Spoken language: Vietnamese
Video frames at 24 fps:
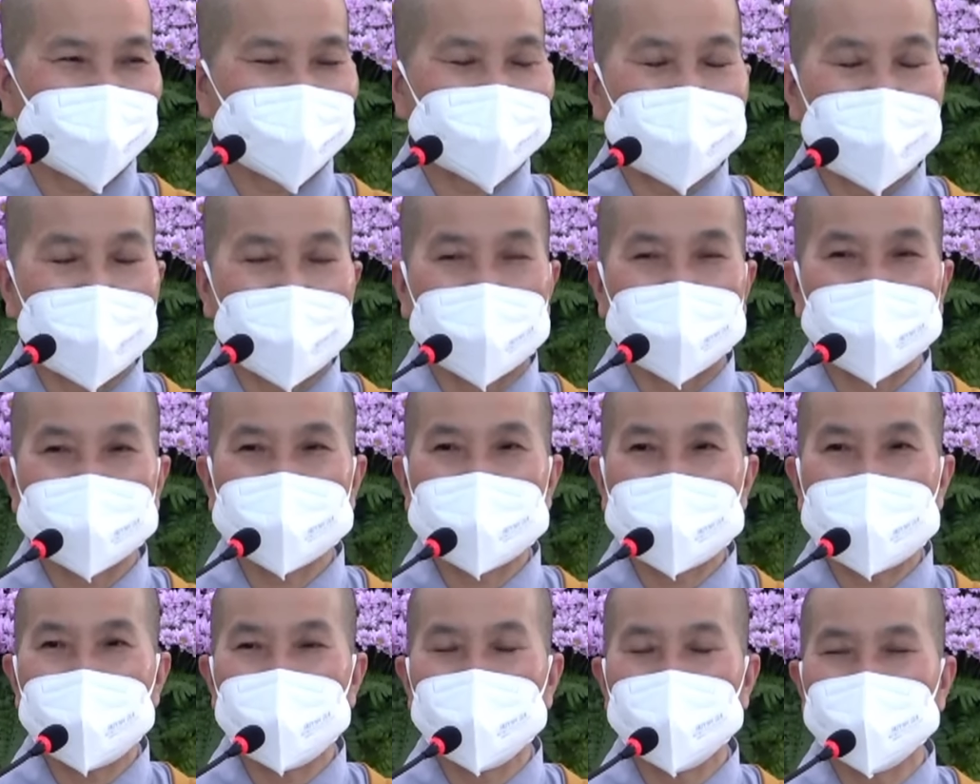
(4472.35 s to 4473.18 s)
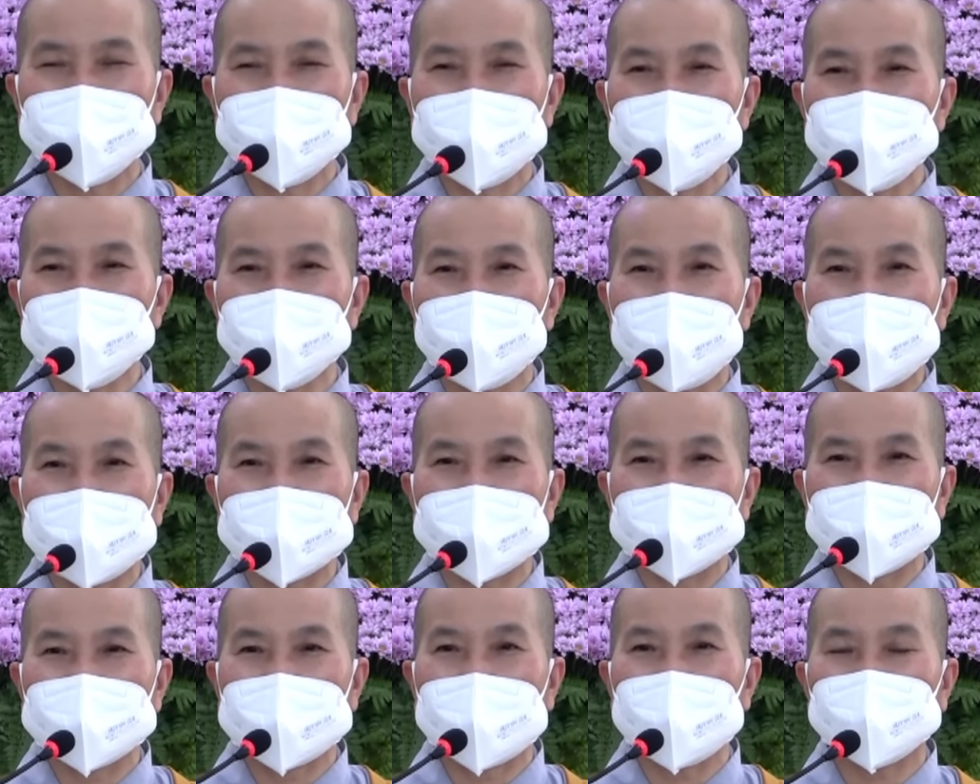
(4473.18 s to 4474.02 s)
chạy Nam đến Bắc
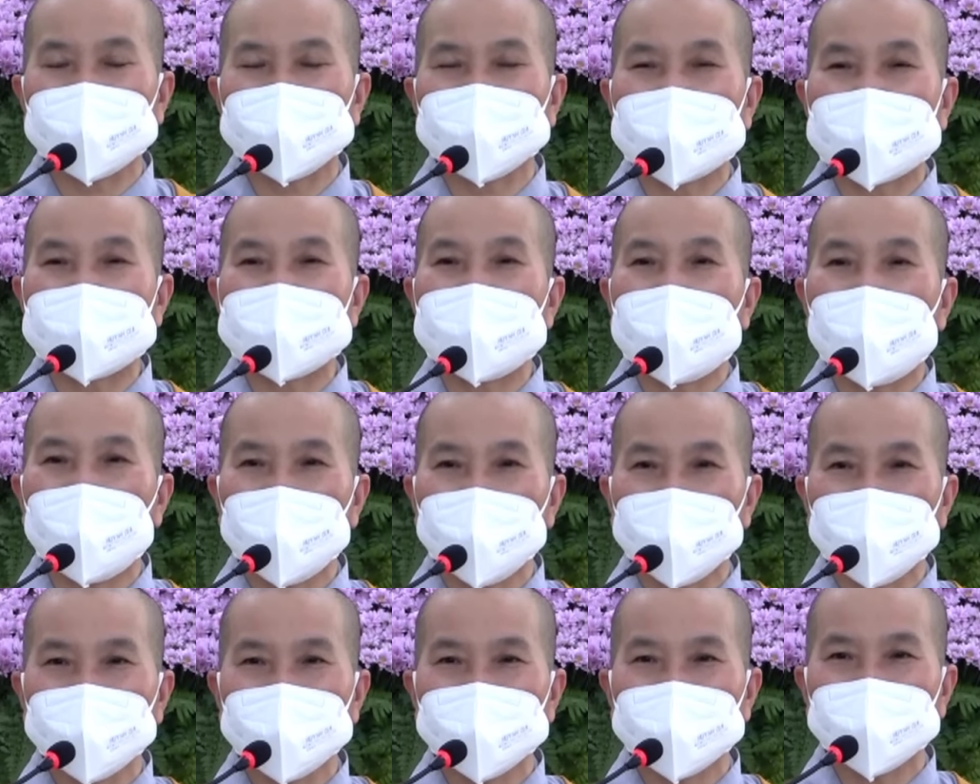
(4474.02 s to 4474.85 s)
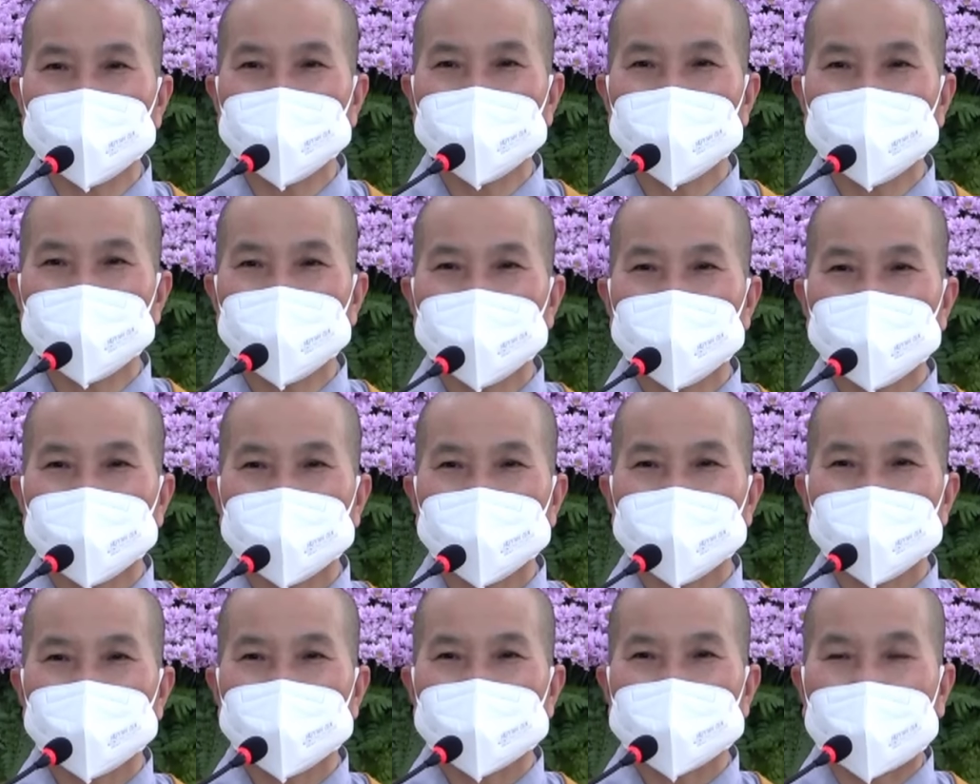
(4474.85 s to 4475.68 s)
khắp Tây Đông,
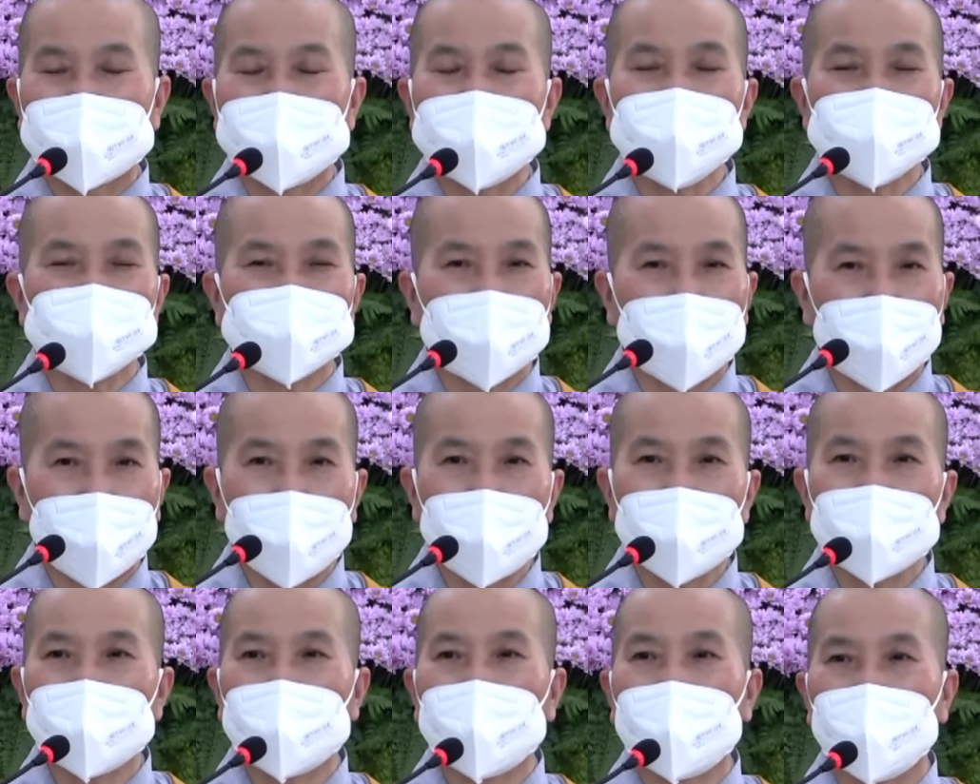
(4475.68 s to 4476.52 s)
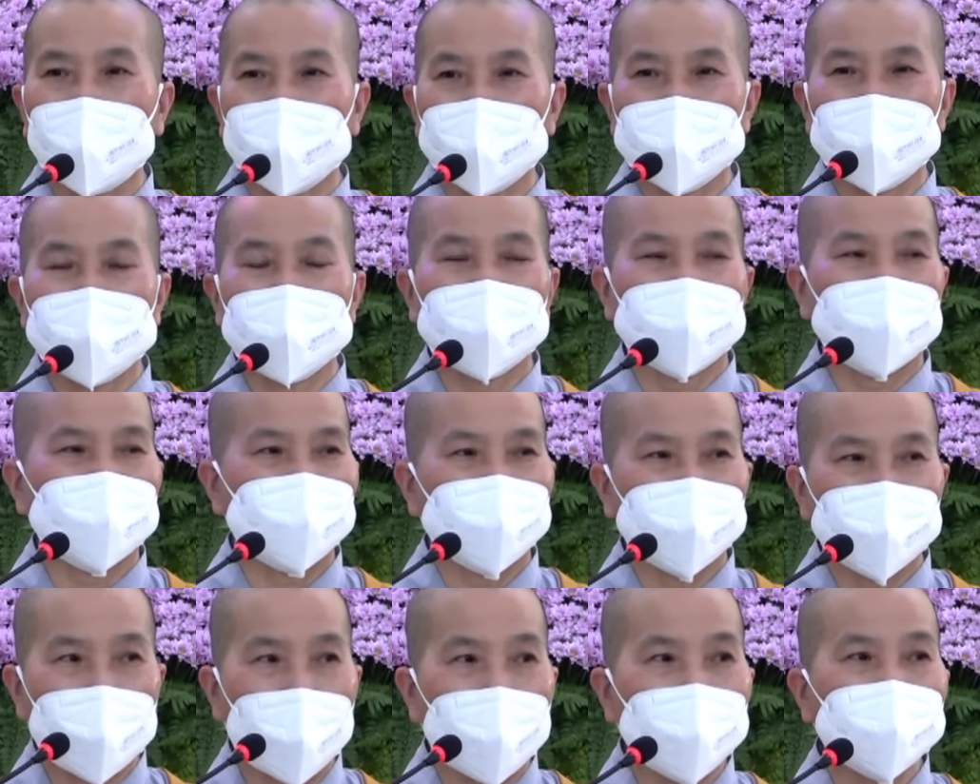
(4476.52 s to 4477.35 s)
thấy rõ cuộc đời
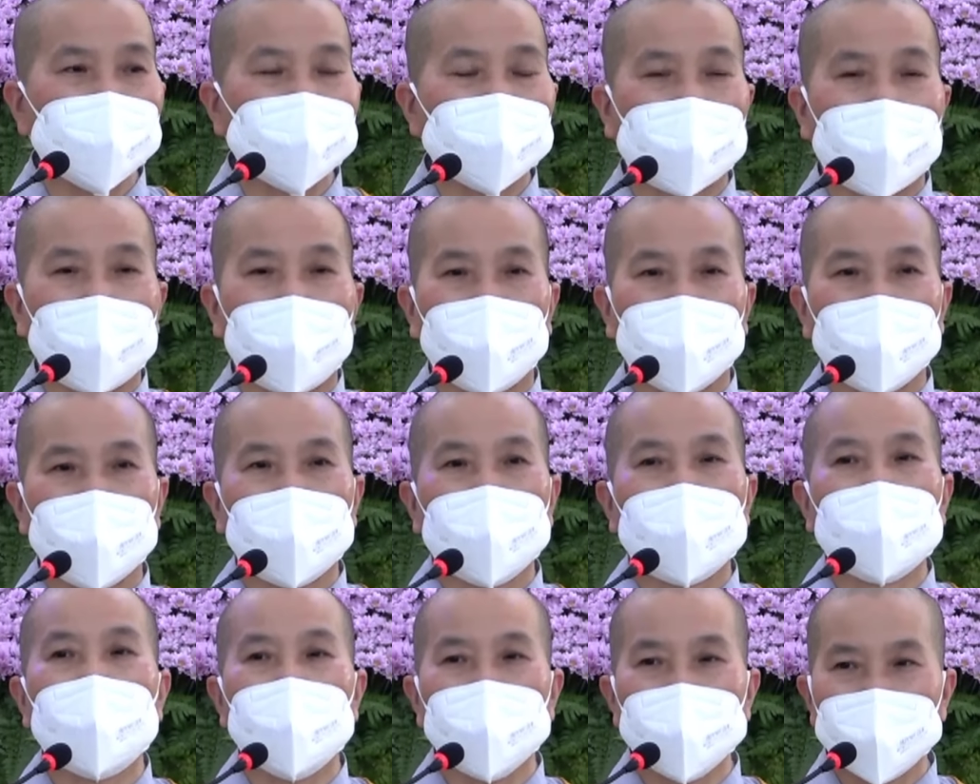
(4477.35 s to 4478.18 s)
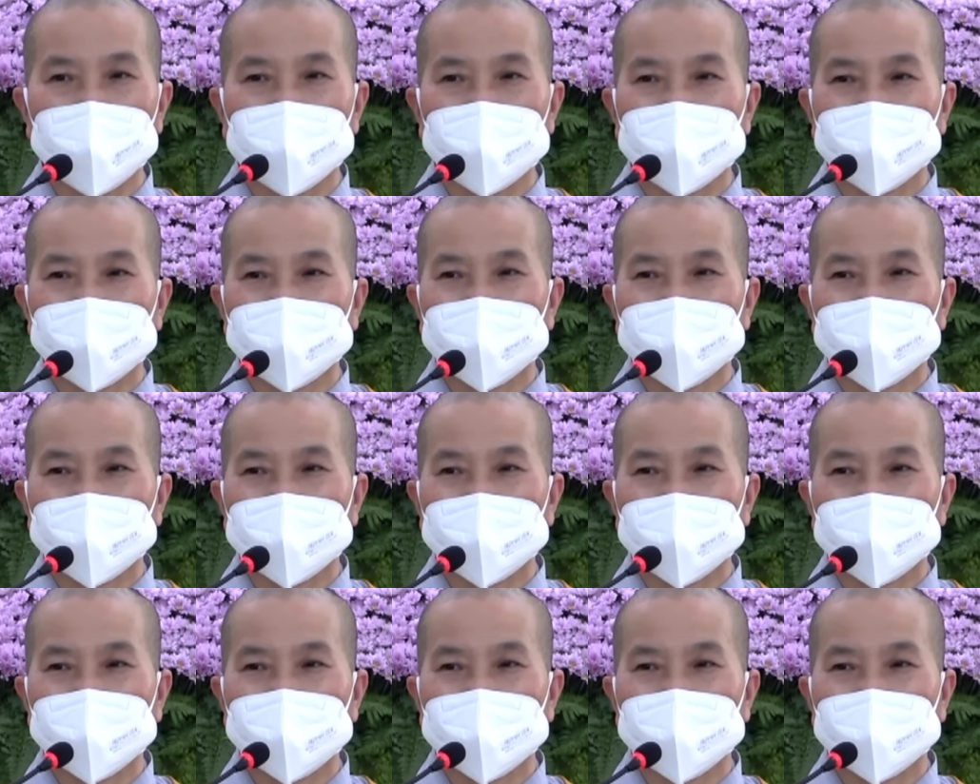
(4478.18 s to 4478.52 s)
vốn thật không.